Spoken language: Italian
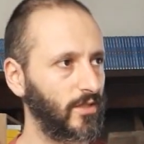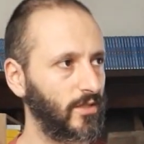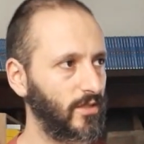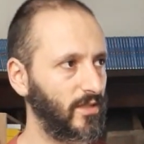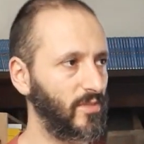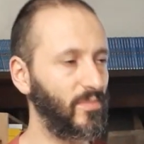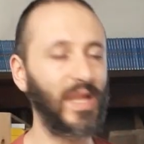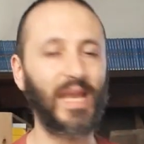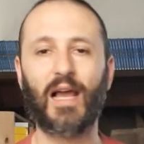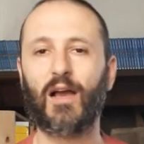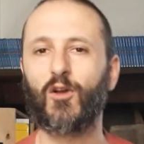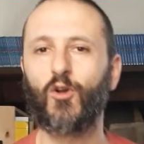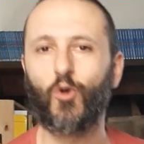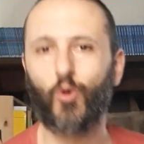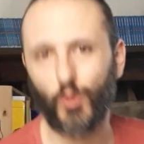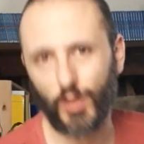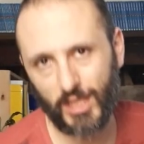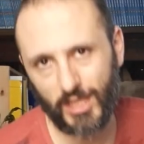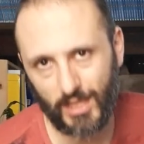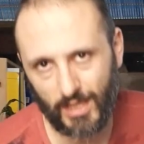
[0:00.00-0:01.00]
di,
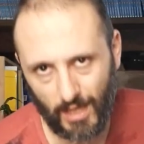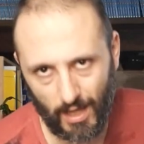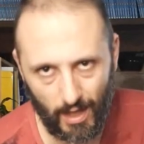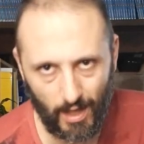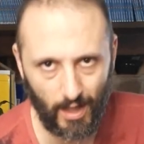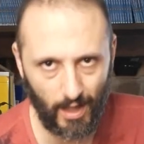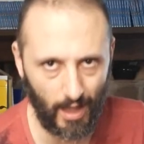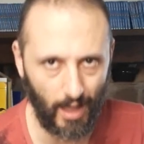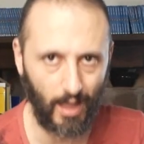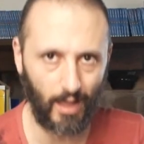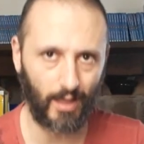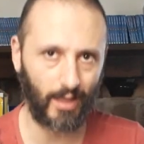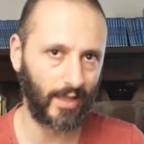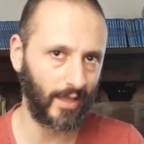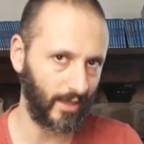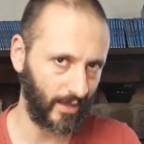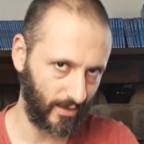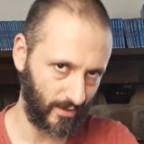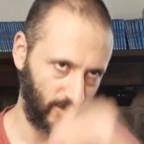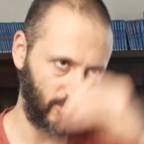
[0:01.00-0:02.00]
melanconia
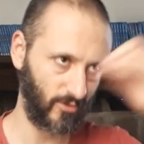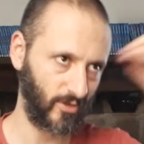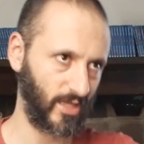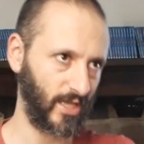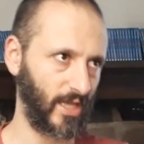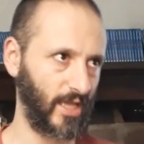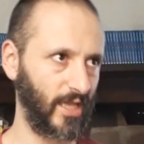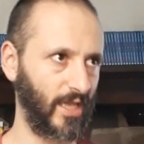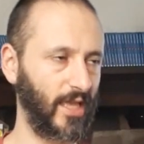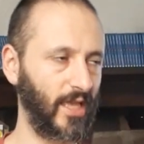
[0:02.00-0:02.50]
anche, ok?